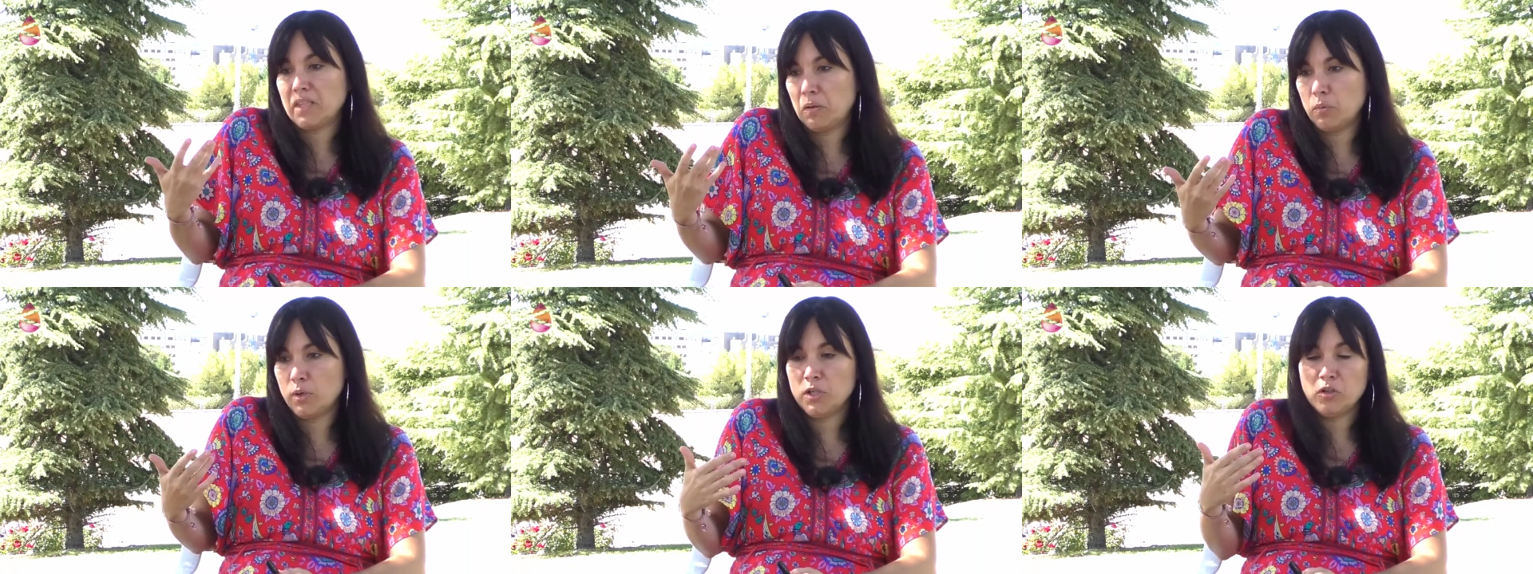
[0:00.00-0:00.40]

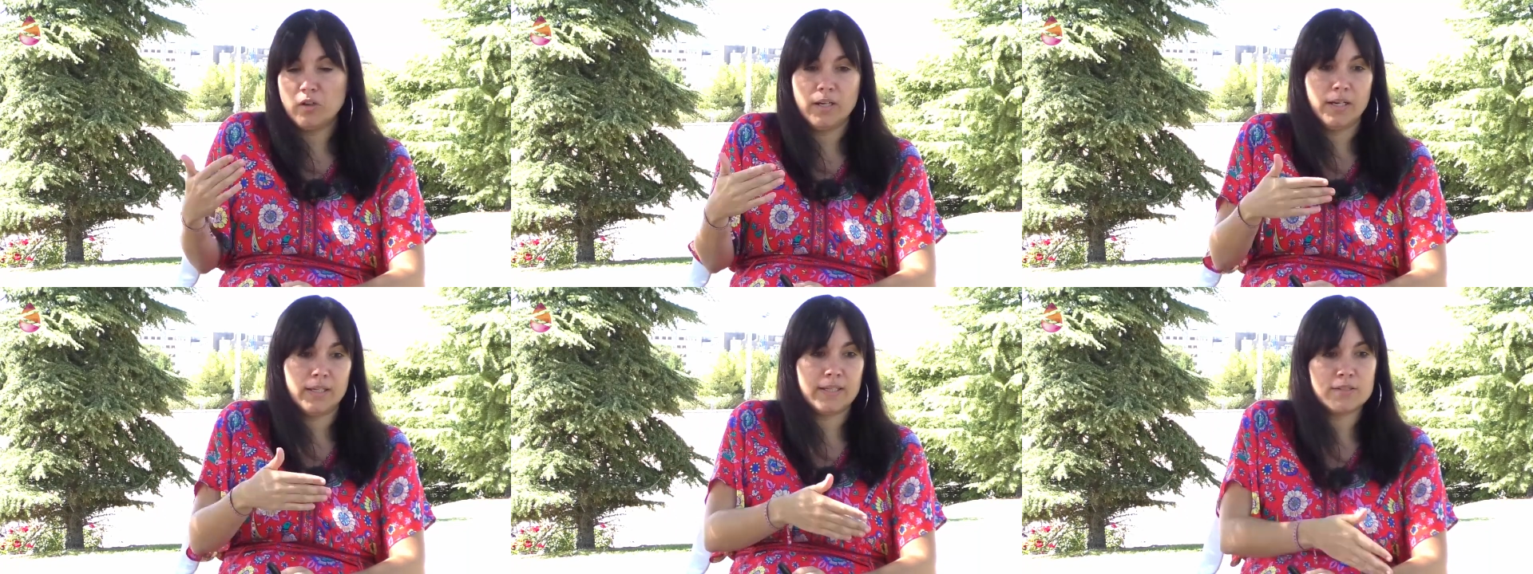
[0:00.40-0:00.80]
que,
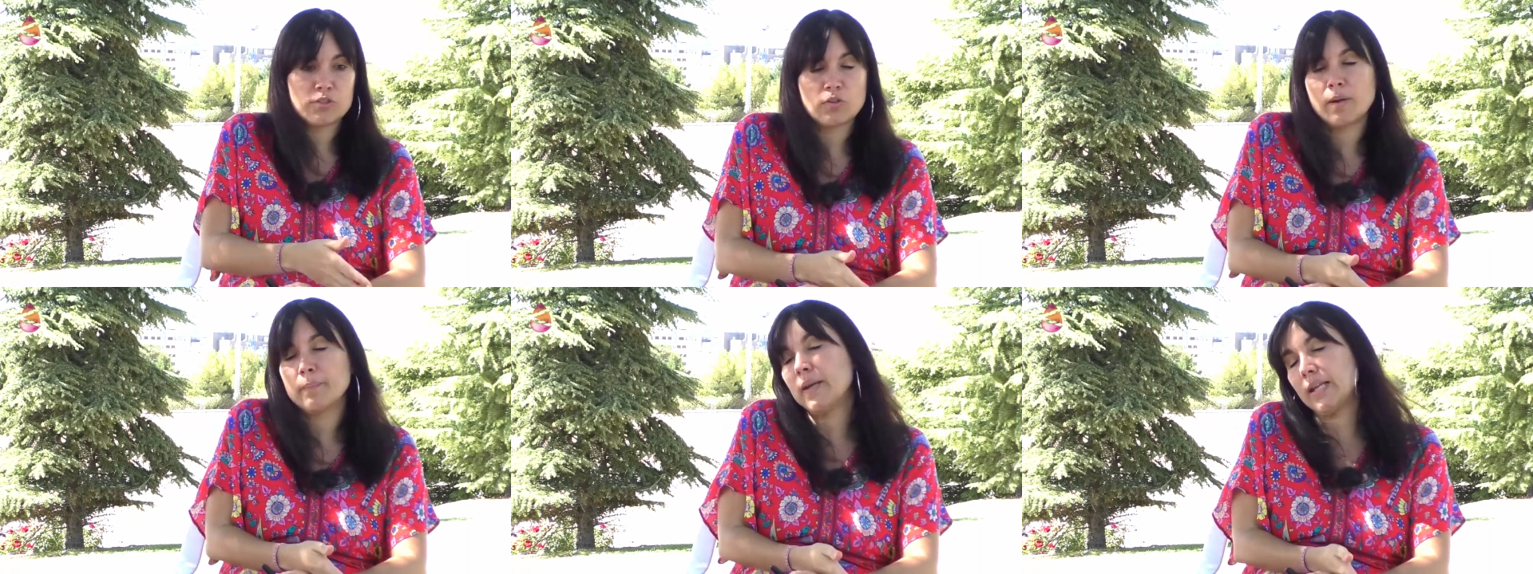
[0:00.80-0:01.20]
bueno, en el
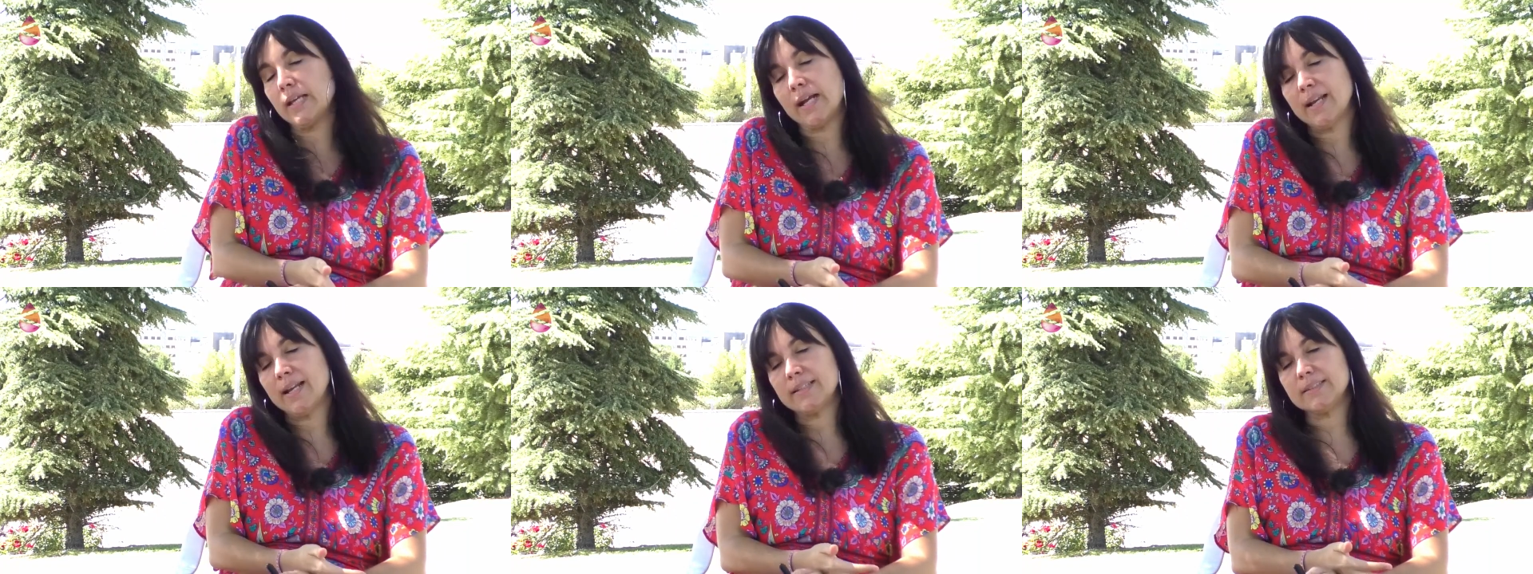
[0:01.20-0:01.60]
caso de
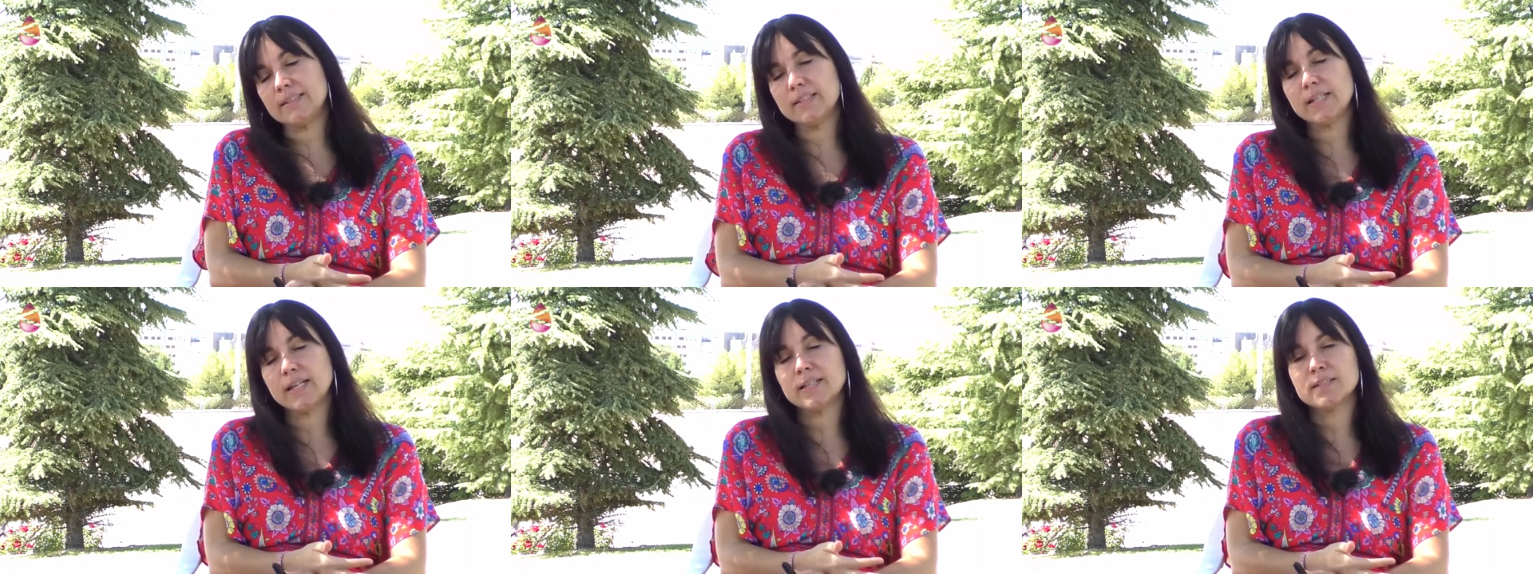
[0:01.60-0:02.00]
América
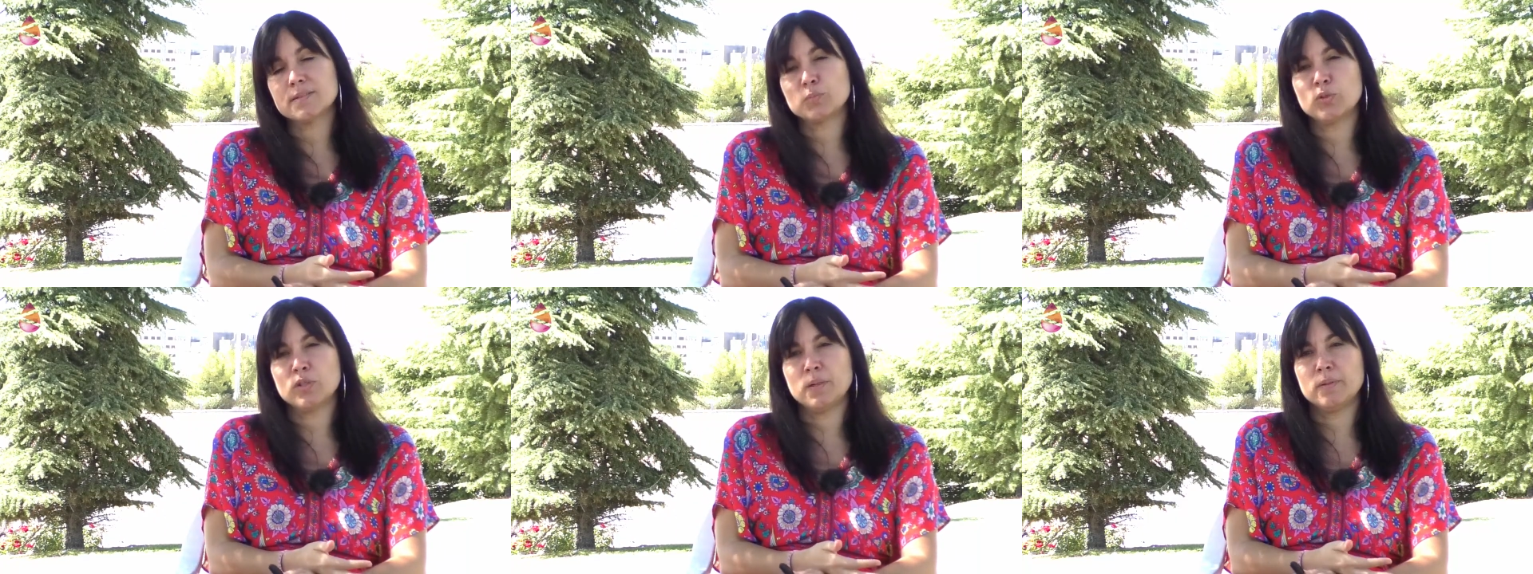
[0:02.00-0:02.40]
Latina
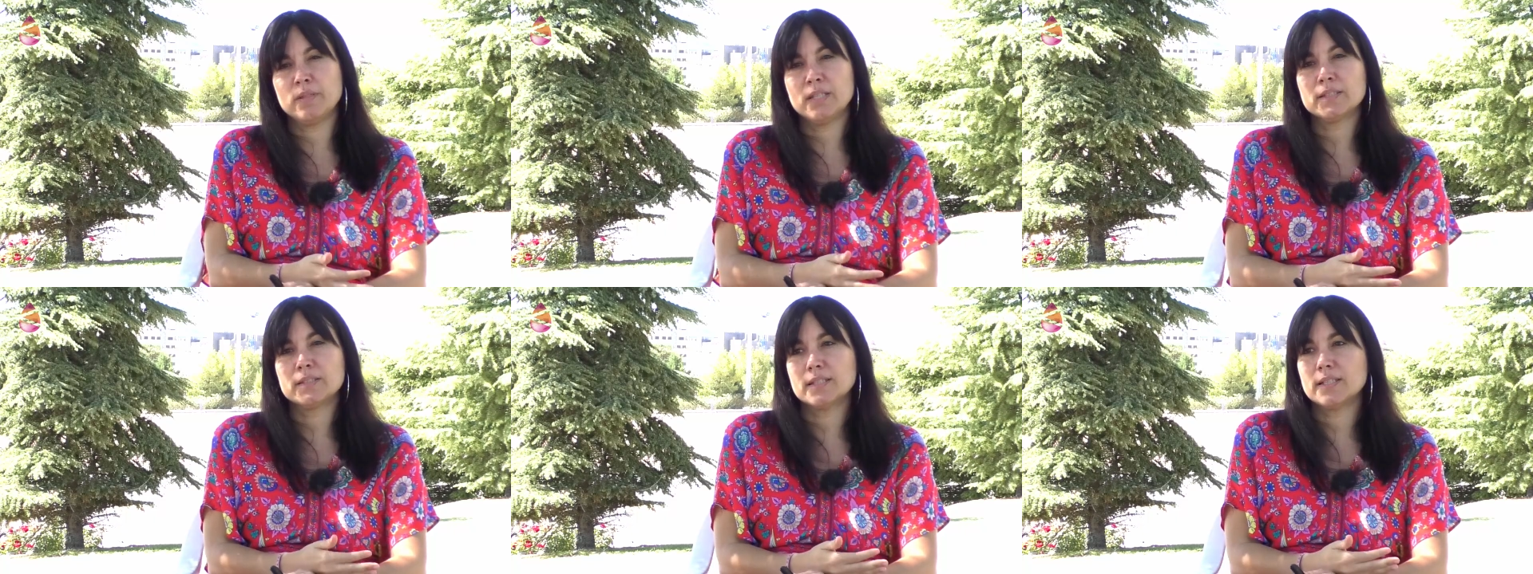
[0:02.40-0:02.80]
es muy
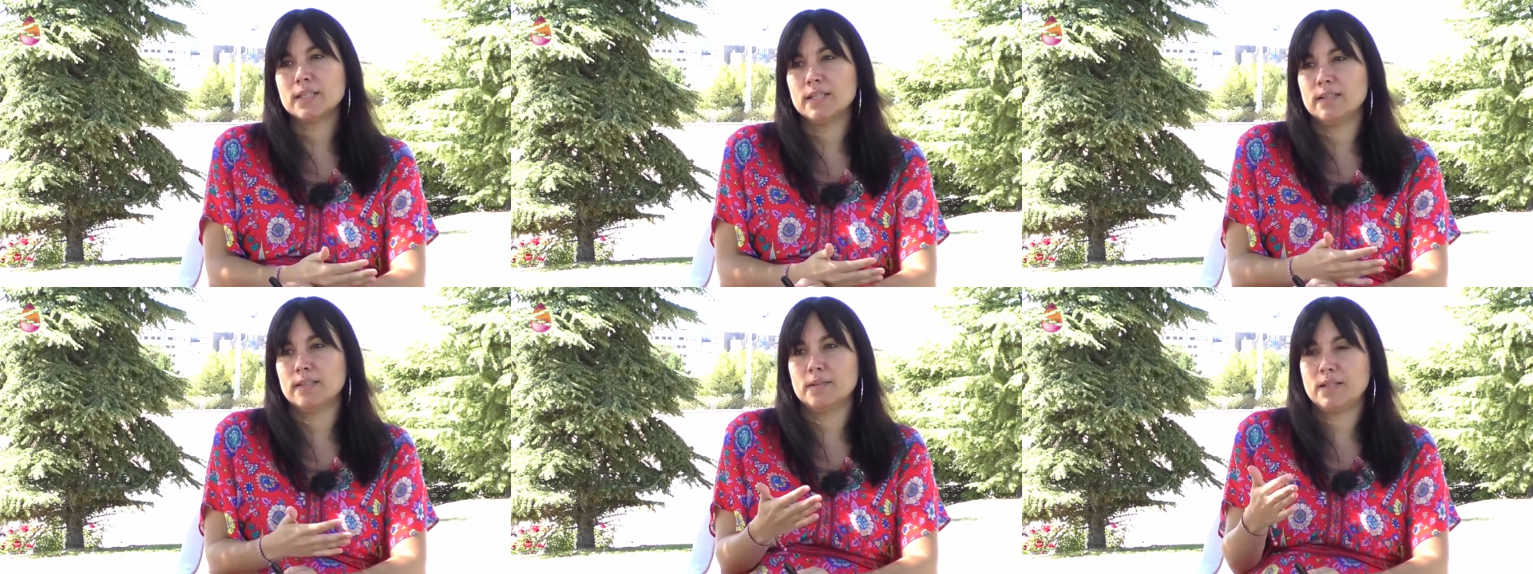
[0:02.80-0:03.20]
evidente
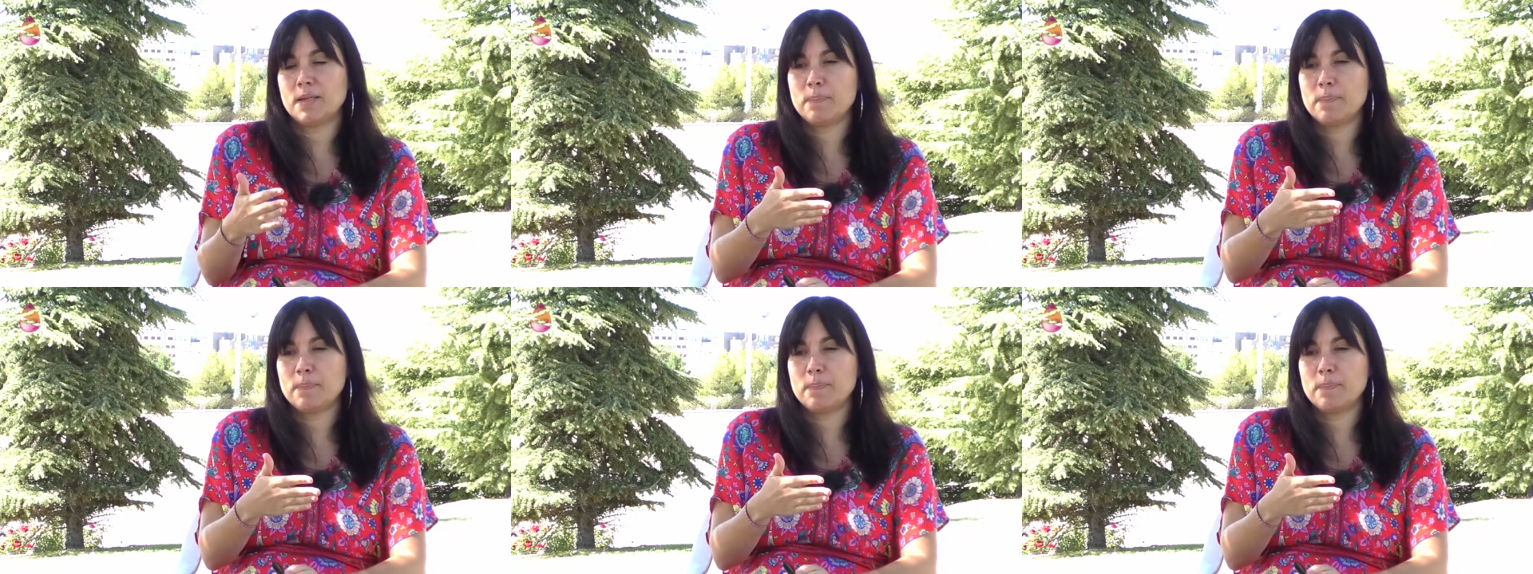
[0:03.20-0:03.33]
que,